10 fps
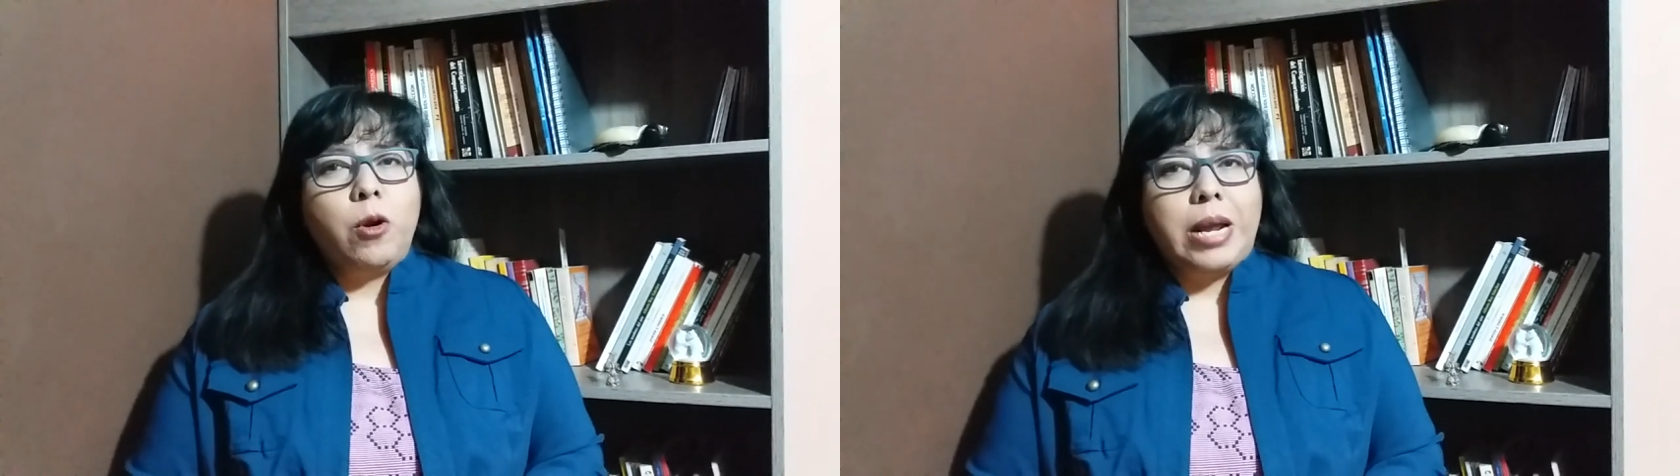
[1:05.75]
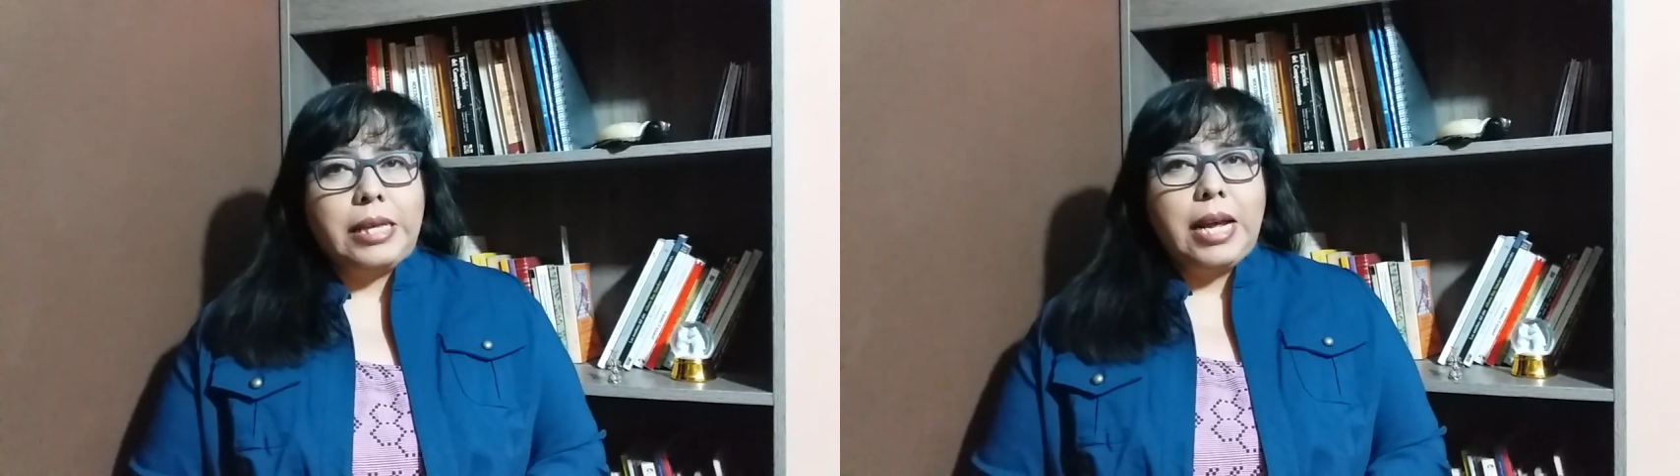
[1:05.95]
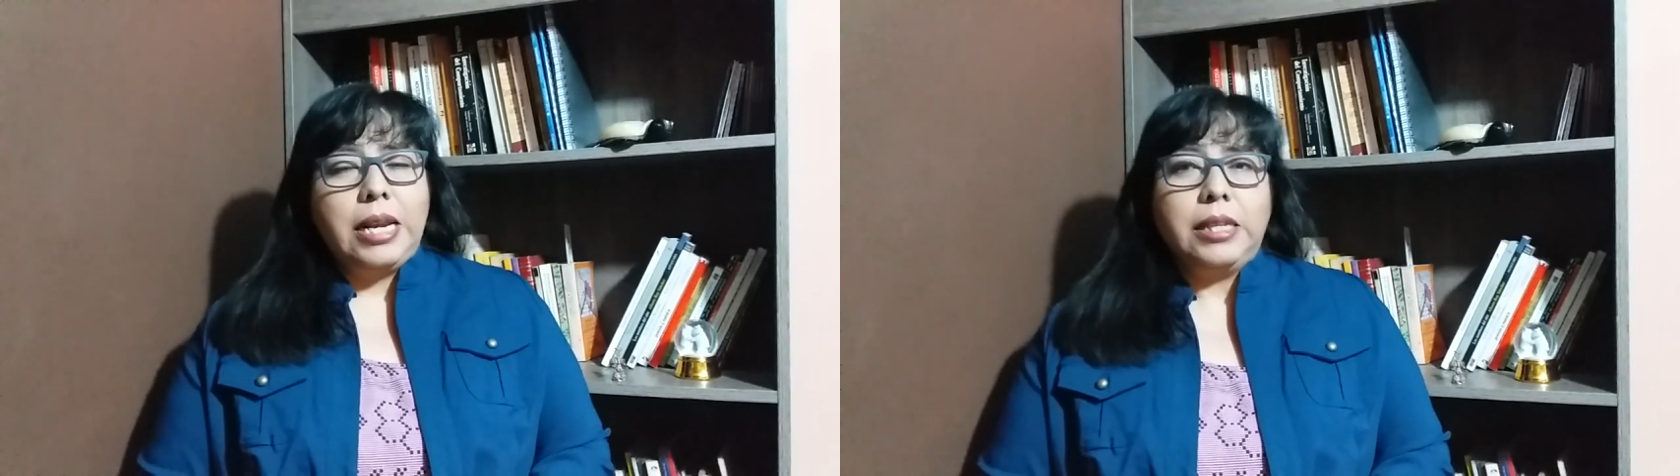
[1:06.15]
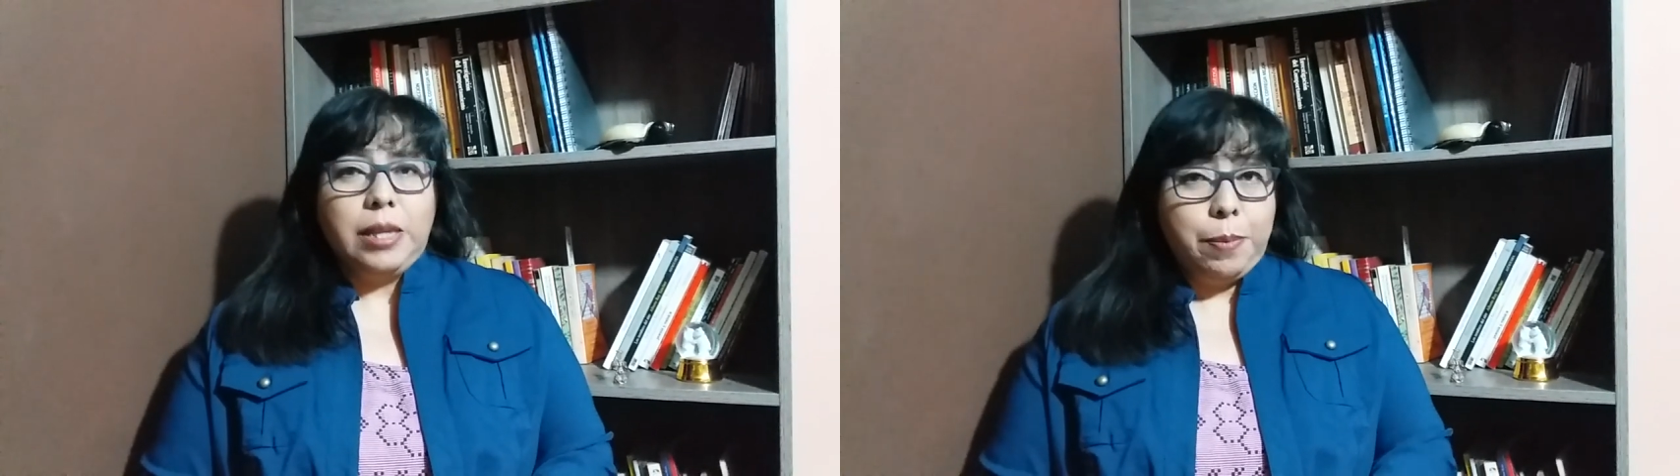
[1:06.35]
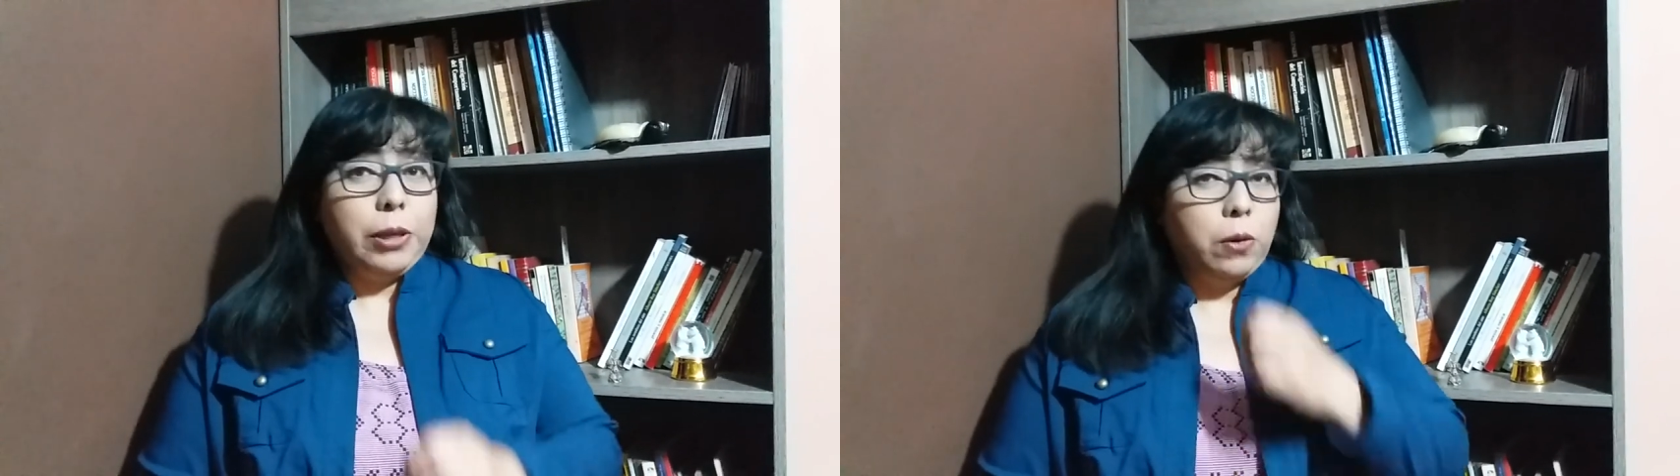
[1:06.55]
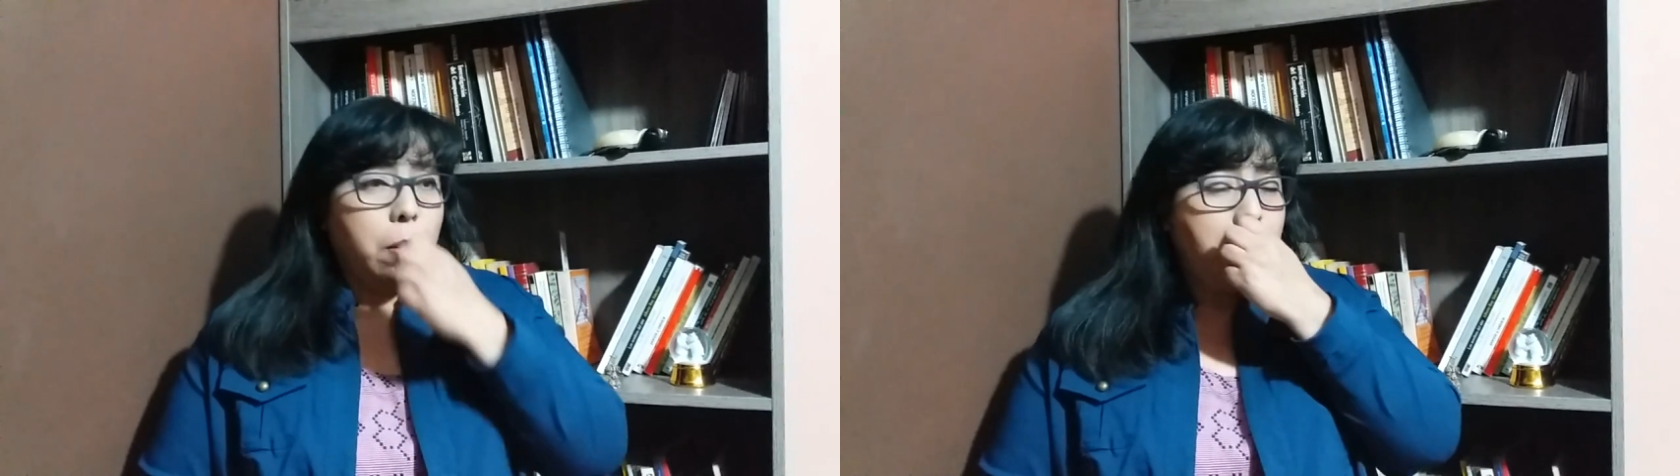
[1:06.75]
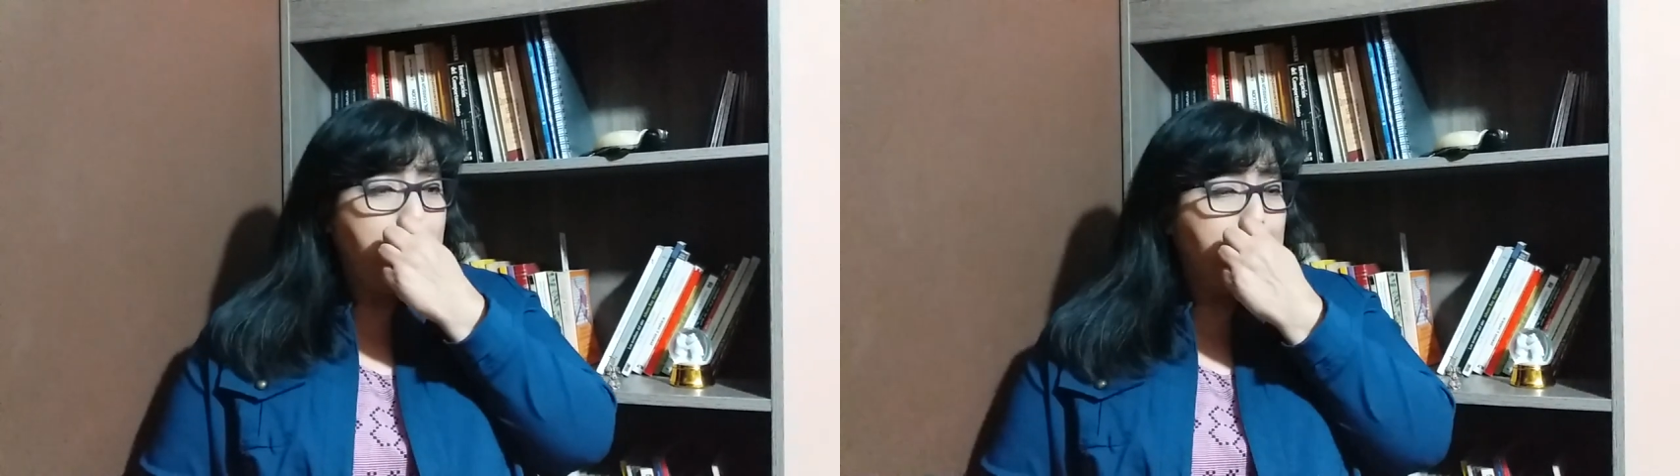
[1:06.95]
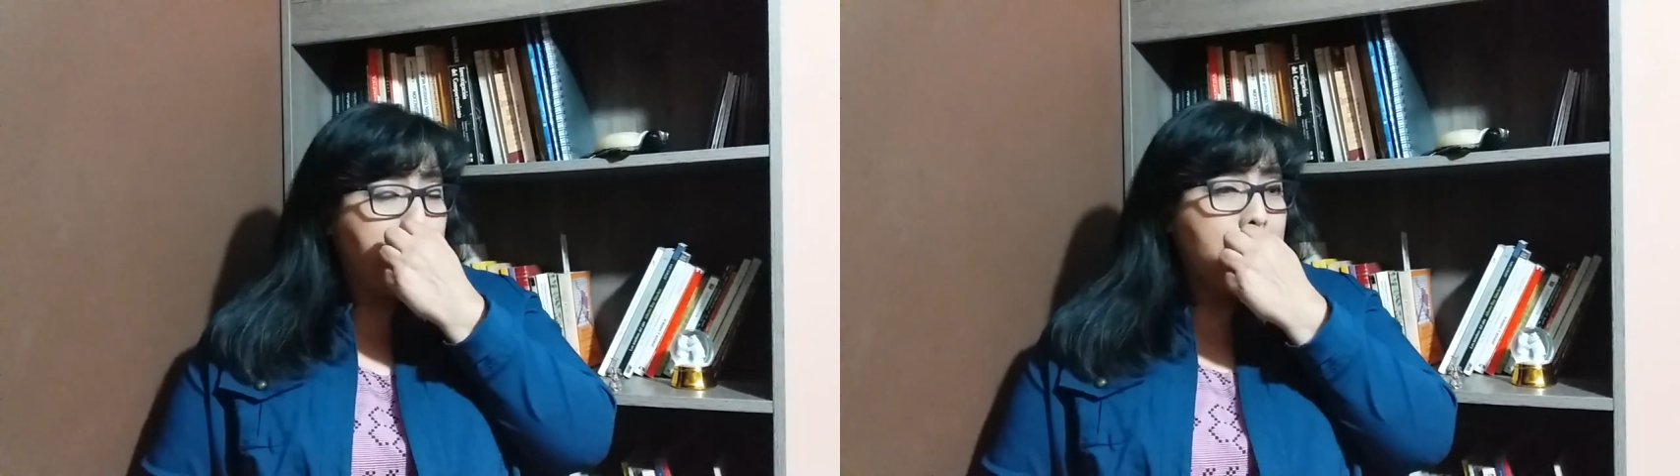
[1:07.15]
natal, Tepetongo,